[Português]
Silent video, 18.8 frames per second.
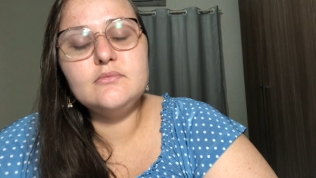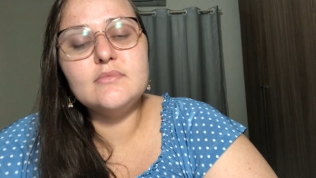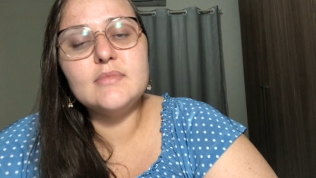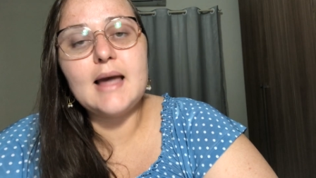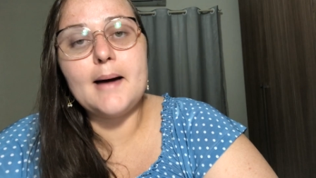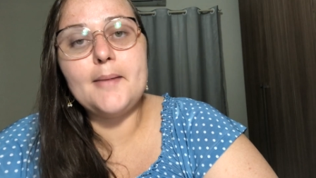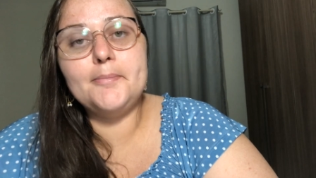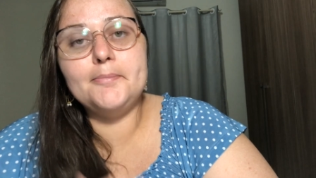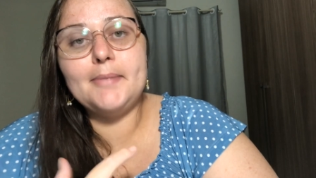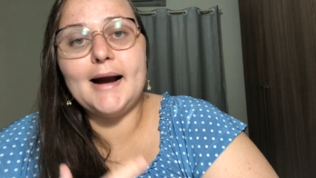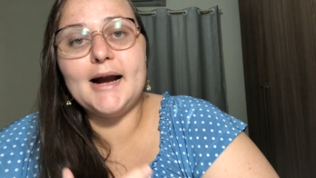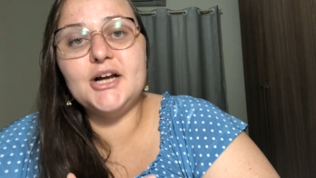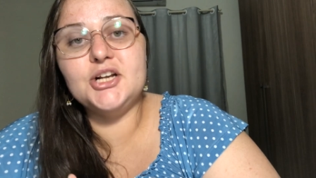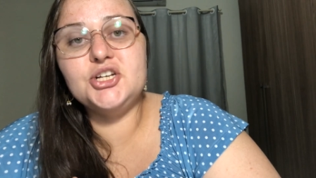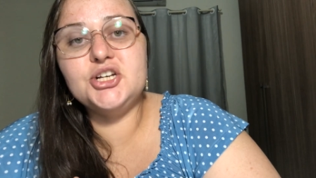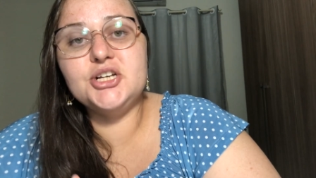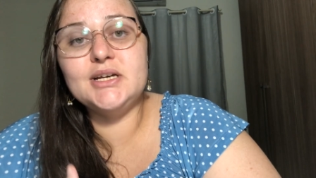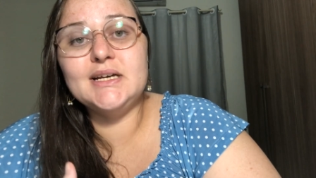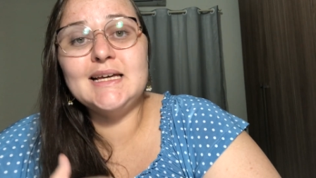a
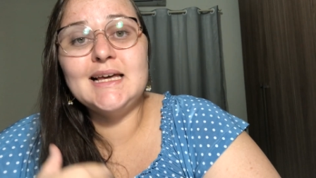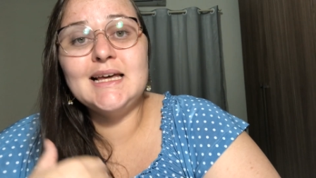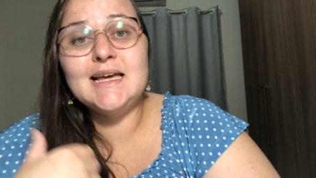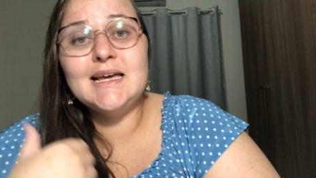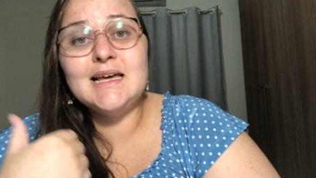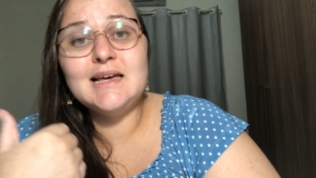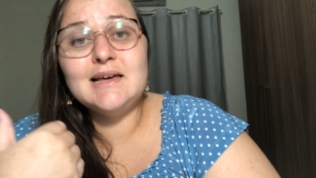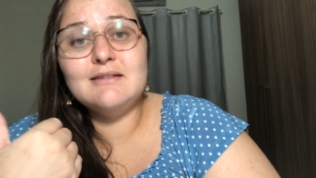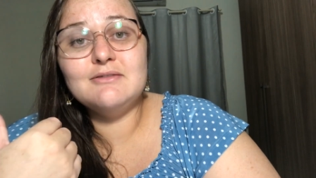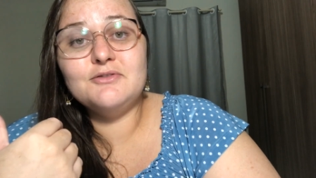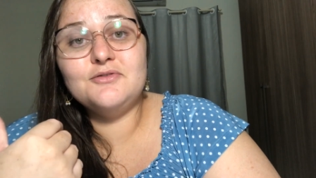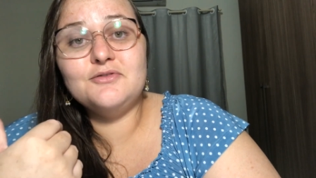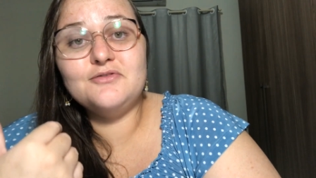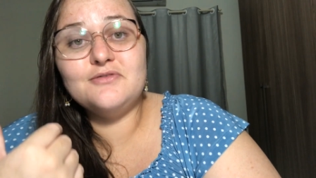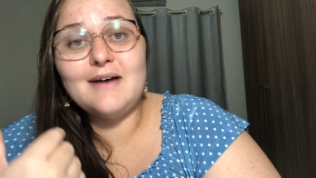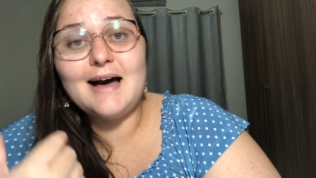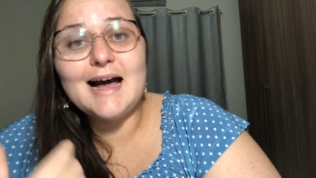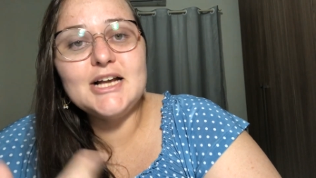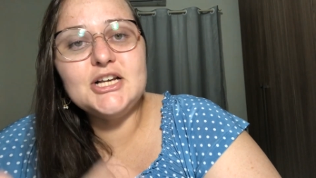parte
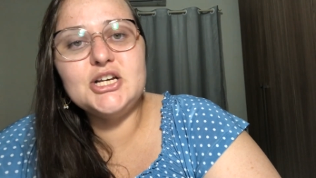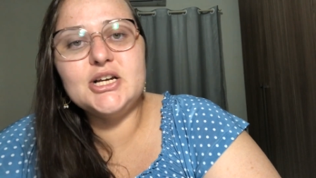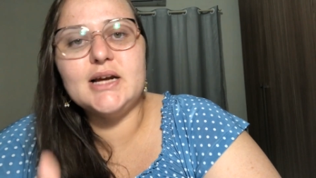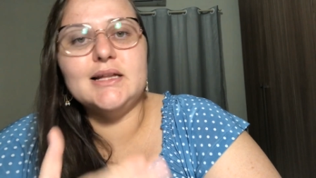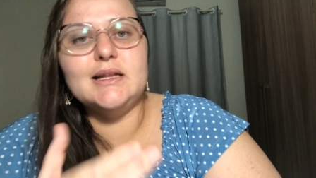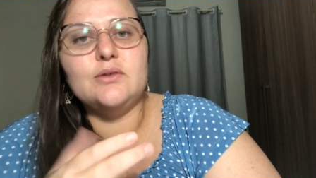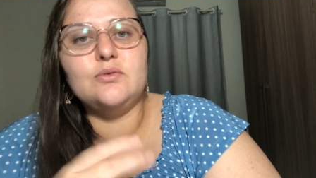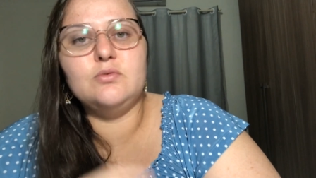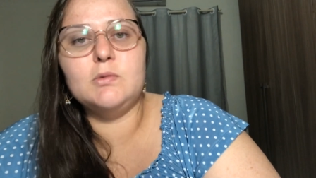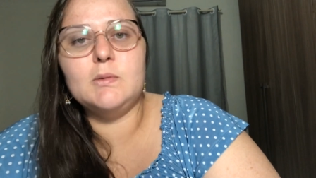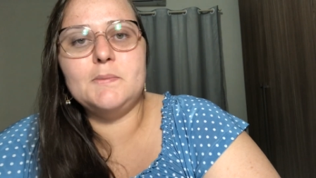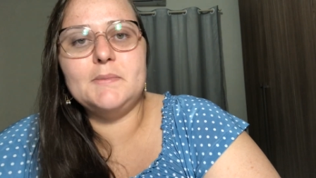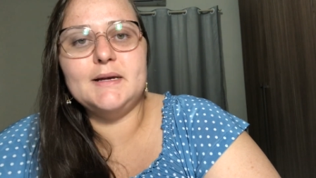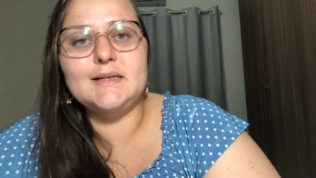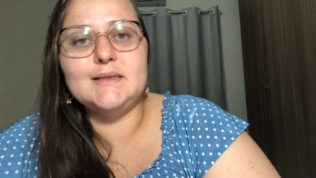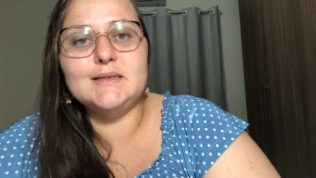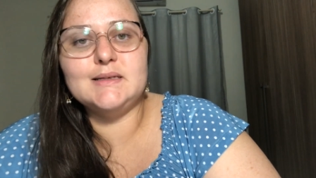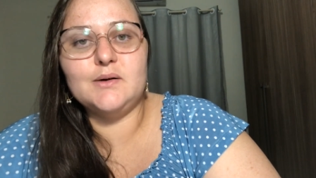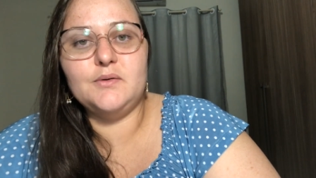fática da tua
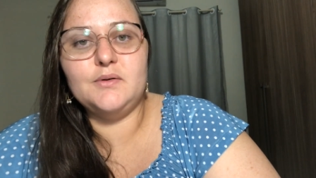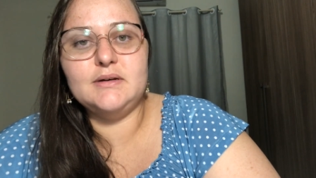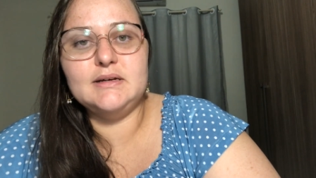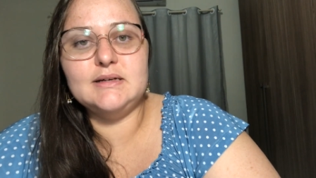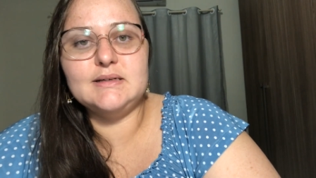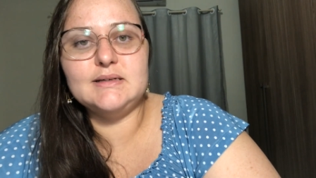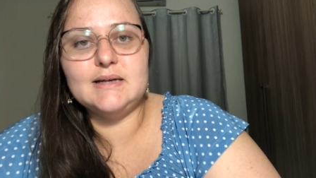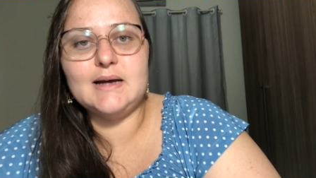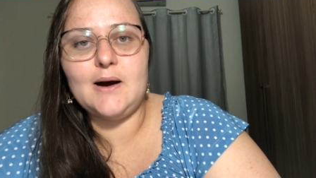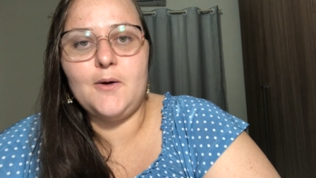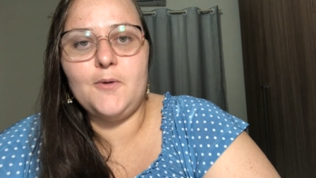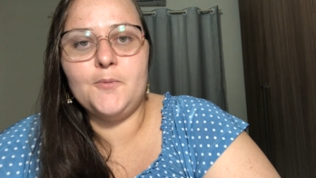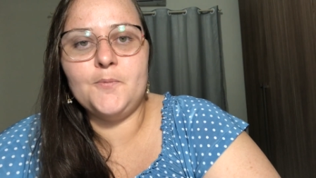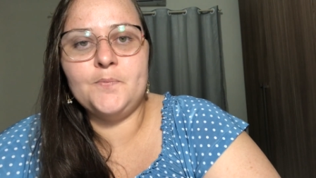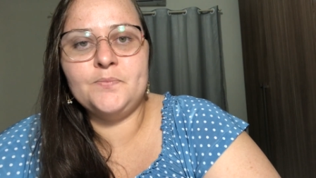petição inicial.